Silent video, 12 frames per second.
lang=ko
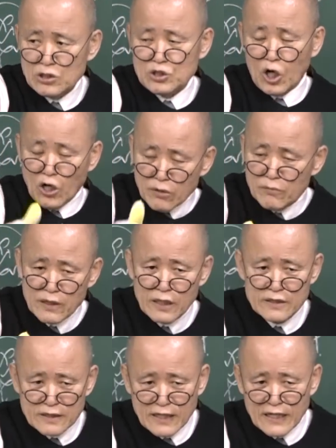
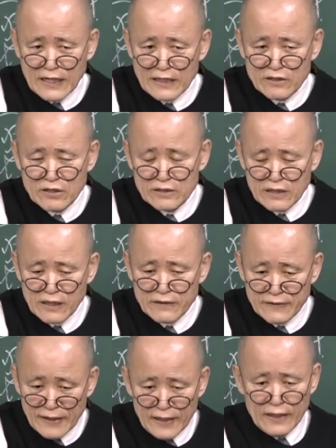젊은이들에게 가르쳐야
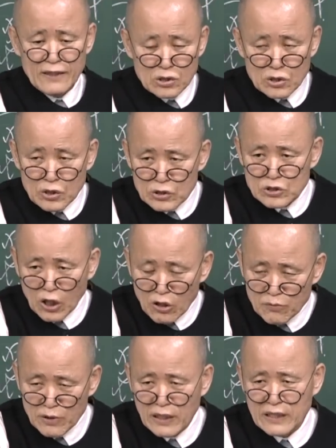되는데 그
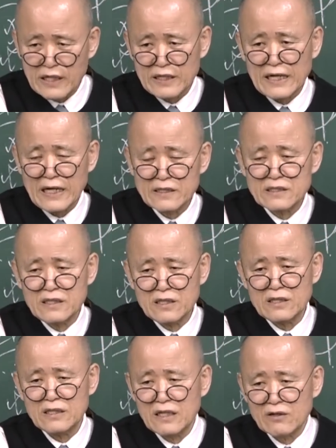젊은이들에
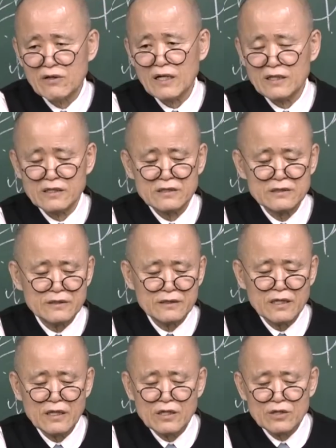가르치려고
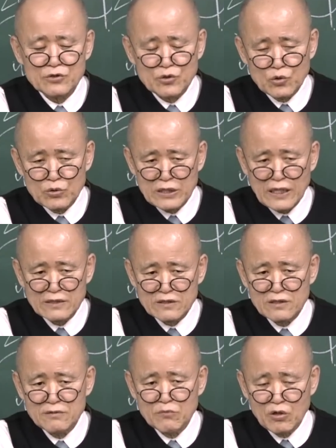하는
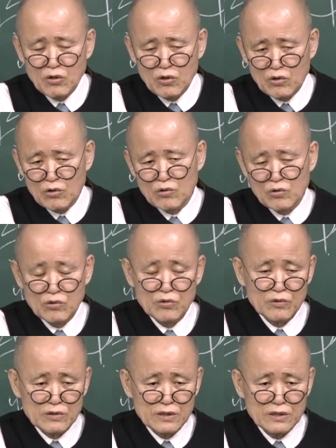교사든
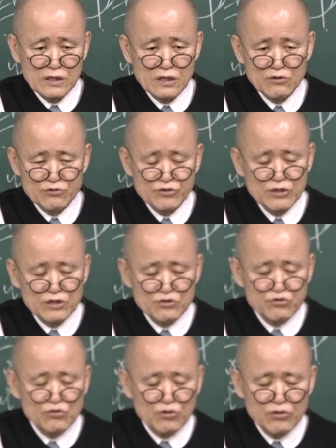뭐 읽을 수 있는
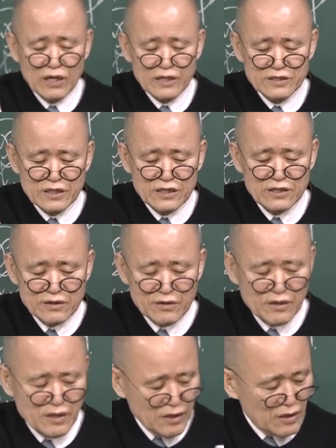
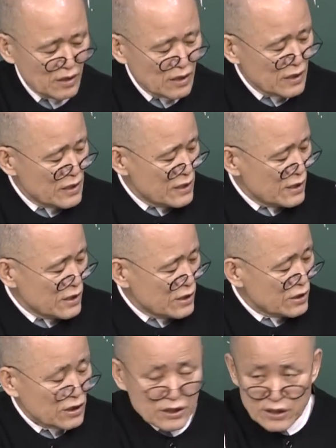중고등학생에게는
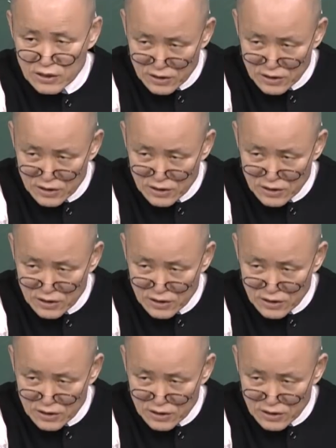이